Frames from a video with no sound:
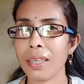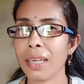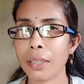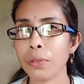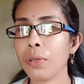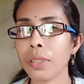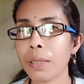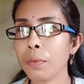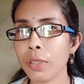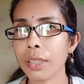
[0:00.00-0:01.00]
এত
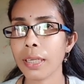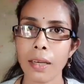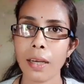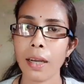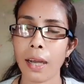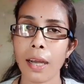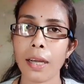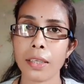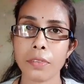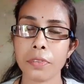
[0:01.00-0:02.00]
কথা বলি না
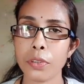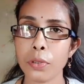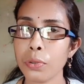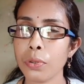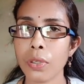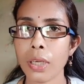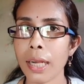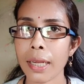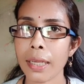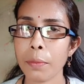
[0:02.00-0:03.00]
আর ভিডিও শুরু
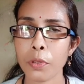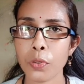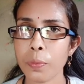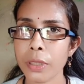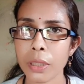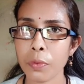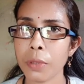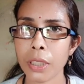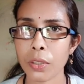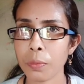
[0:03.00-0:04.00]
করার আগে আমি খুব বেশি
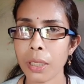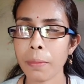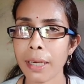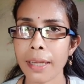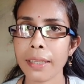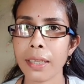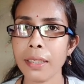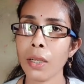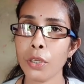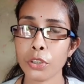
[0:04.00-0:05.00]
ভূমিকা টুমিকা বাড়াই না
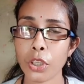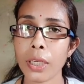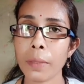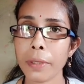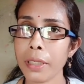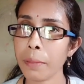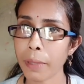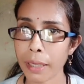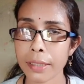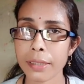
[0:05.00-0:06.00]
সংক্ষেপে কি
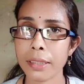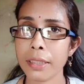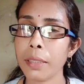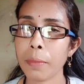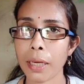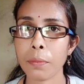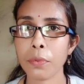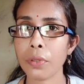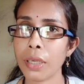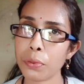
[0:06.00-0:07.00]
বানাচ্ছি কি
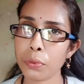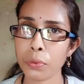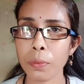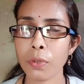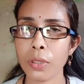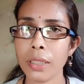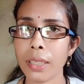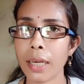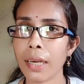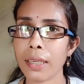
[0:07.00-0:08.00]
বানাবো এটুকুই বলি
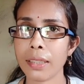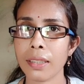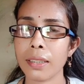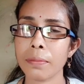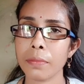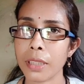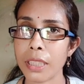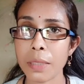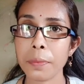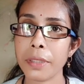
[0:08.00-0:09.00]
আর
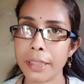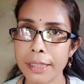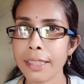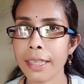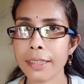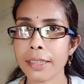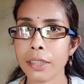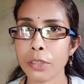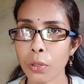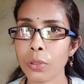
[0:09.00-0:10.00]
রেসিপি ইজি আছে
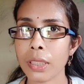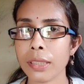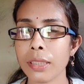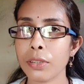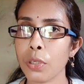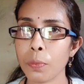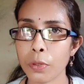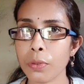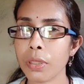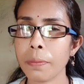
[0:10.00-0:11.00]
সহজ আছে
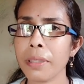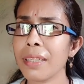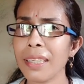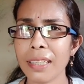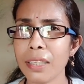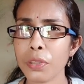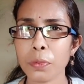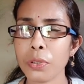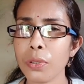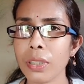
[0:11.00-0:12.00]
ঝটপট করতে পারেন এই
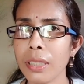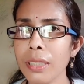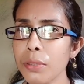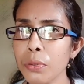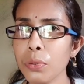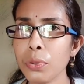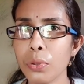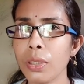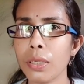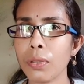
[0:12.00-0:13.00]
সমস্ত কথা একটু
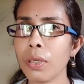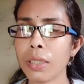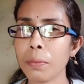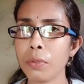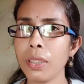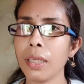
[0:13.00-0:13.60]
ছোটোখাটো কথা বলি